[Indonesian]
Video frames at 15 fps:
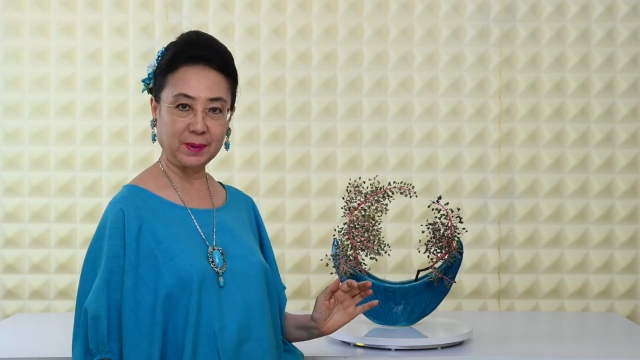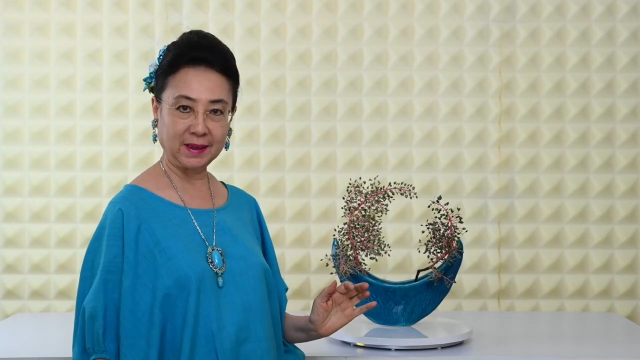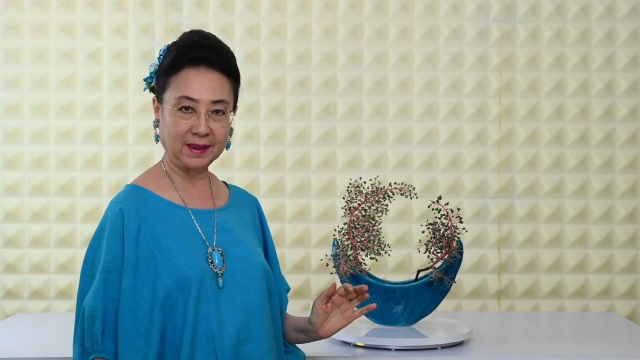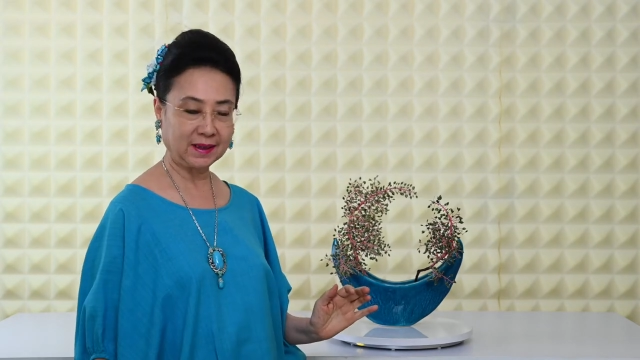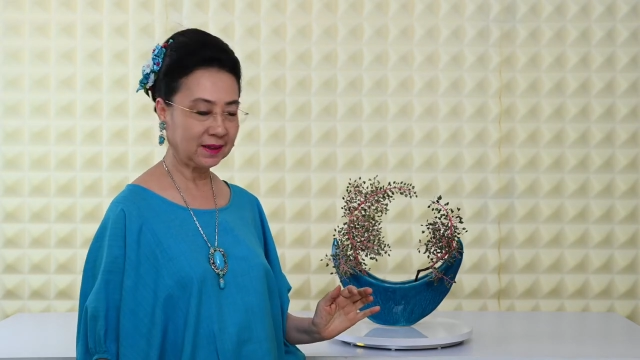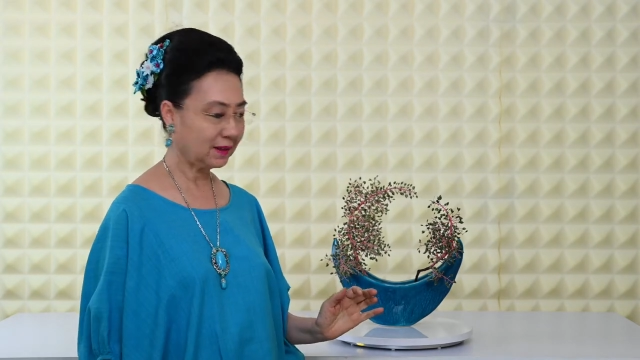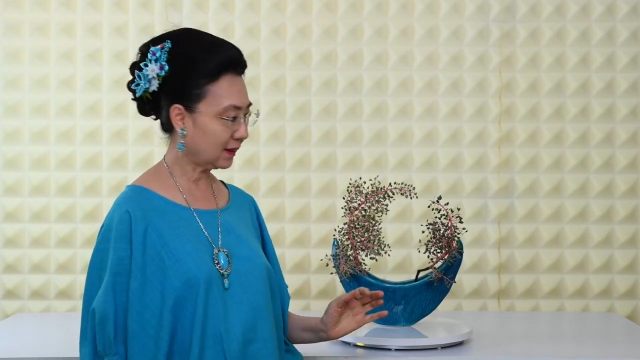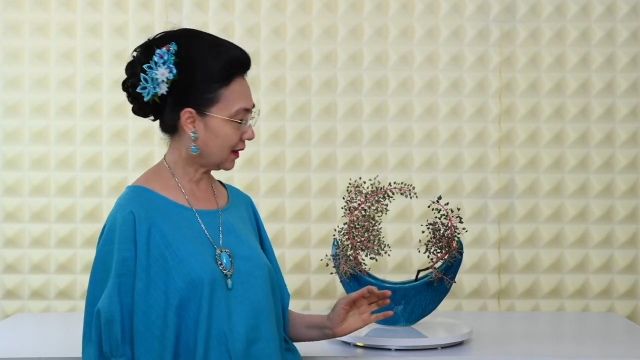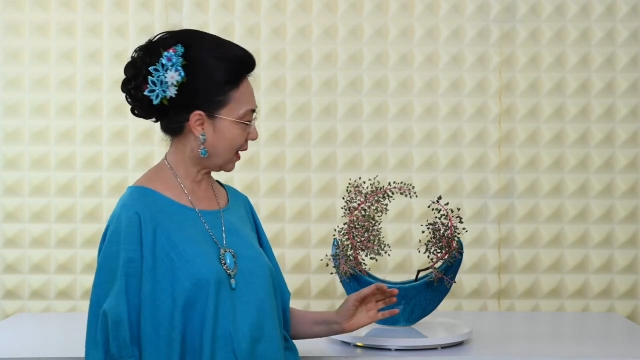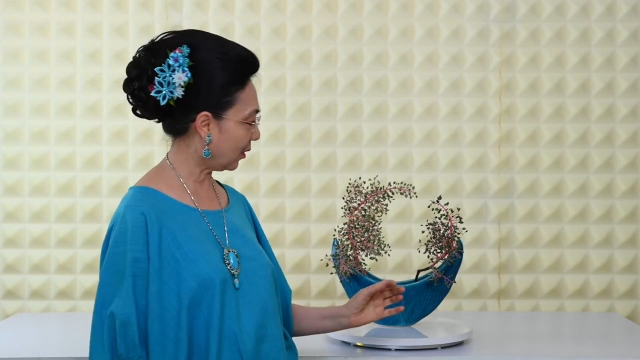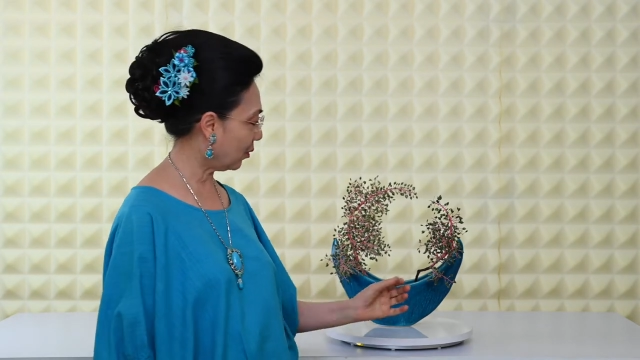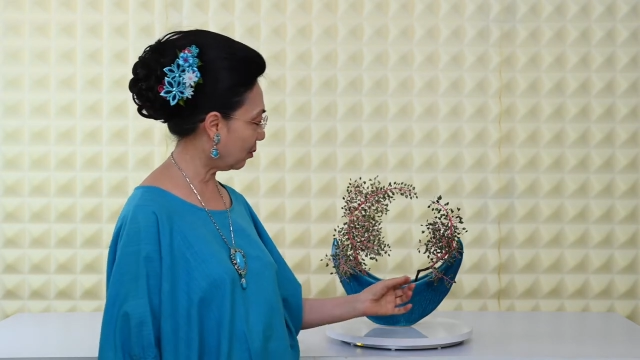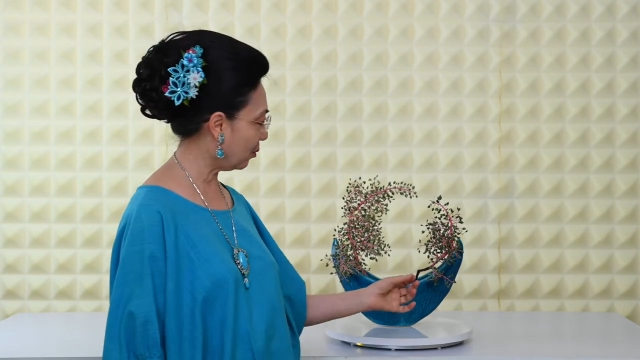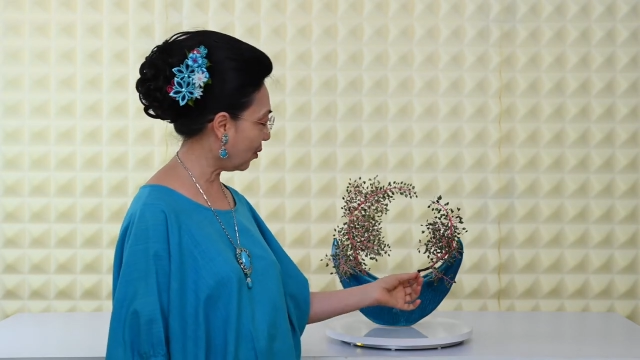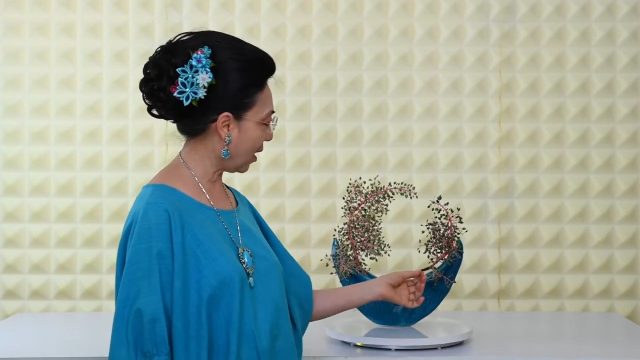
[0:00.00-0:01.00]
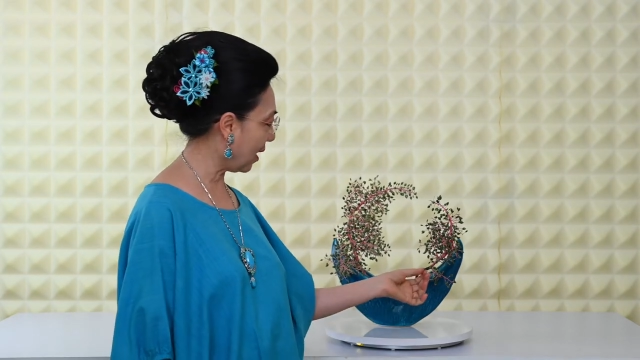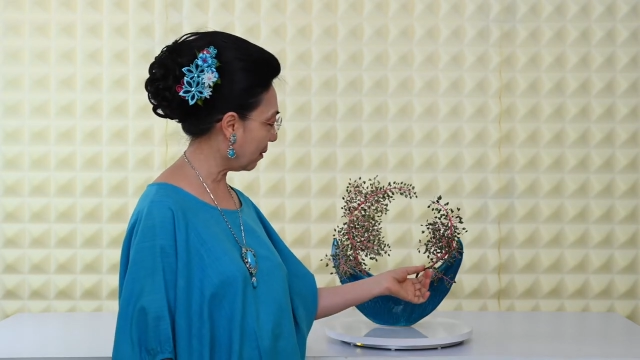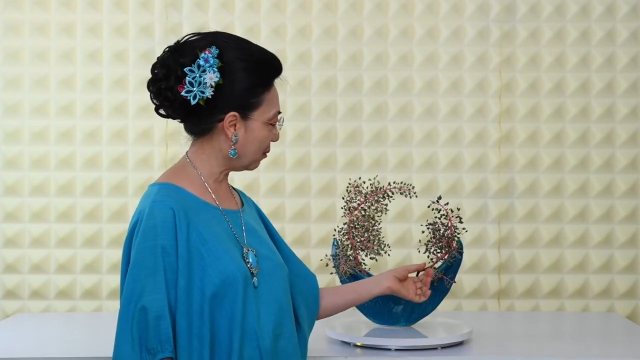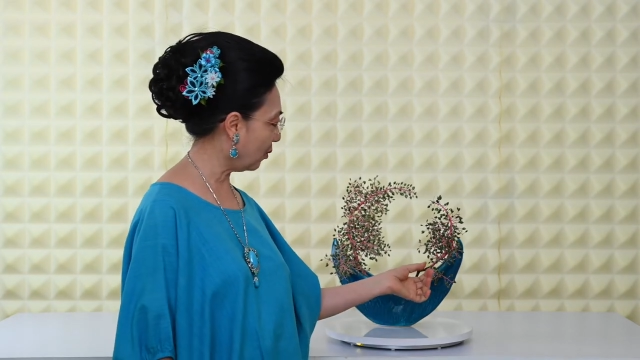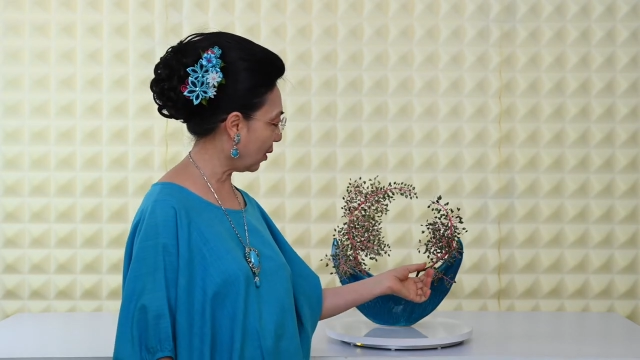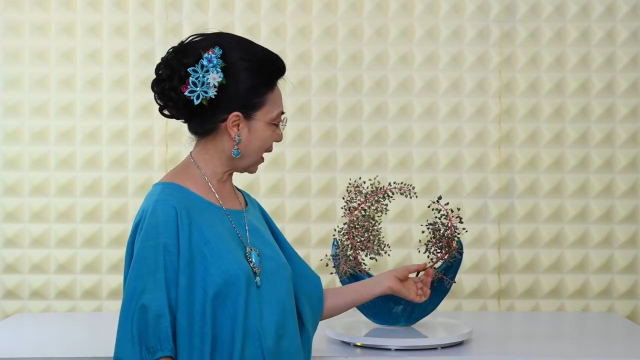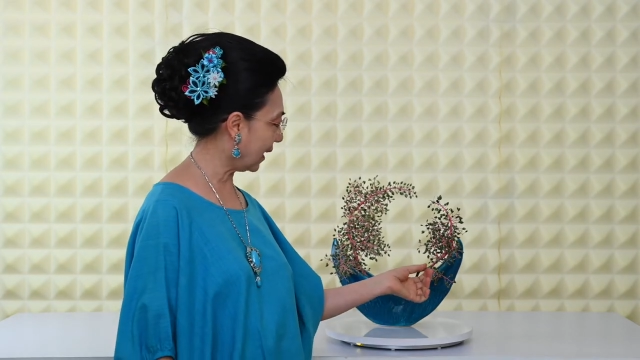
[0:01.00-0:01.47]
pink, lalu
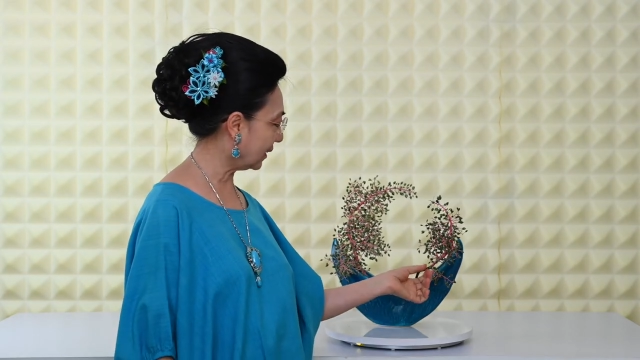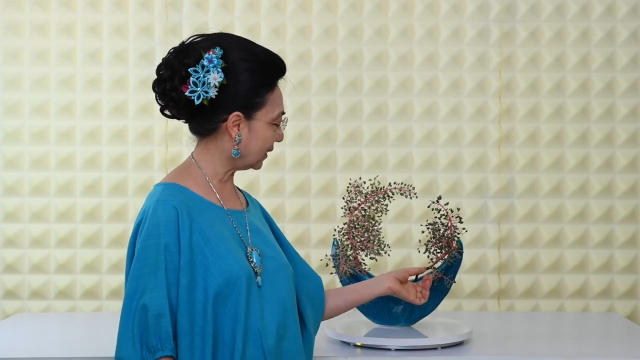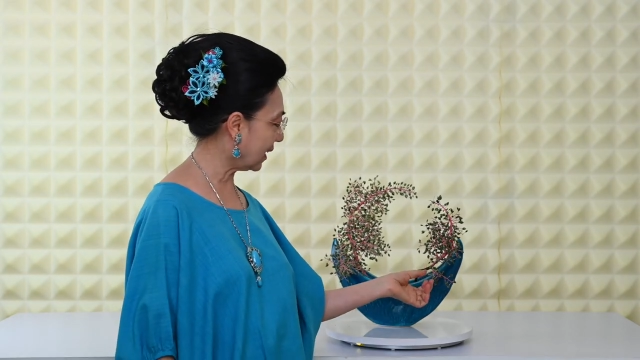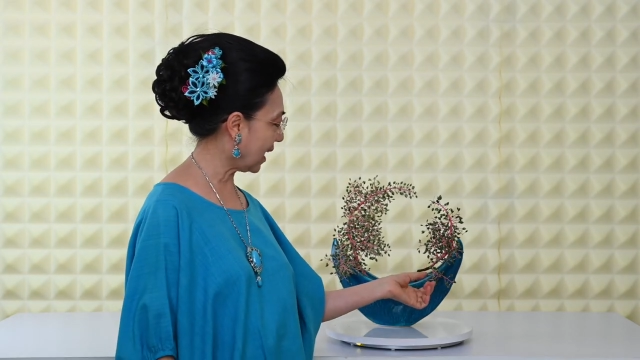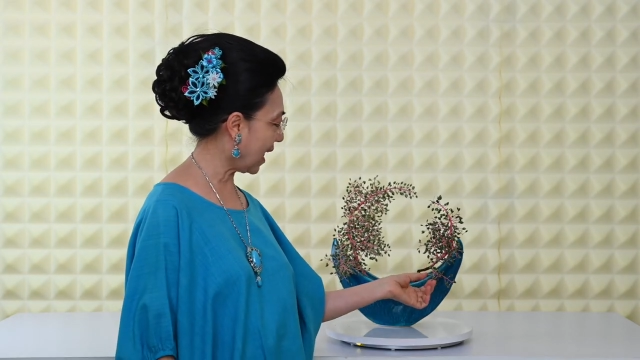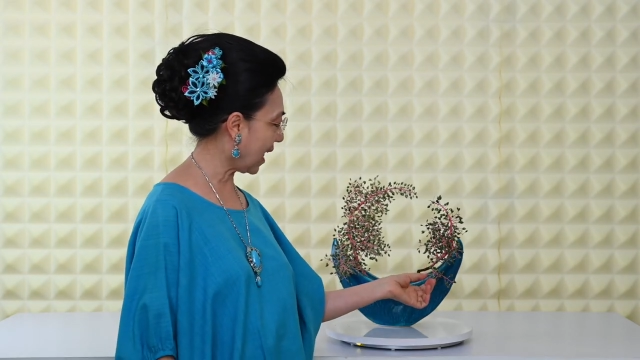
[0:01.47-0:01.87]
buah-buahnya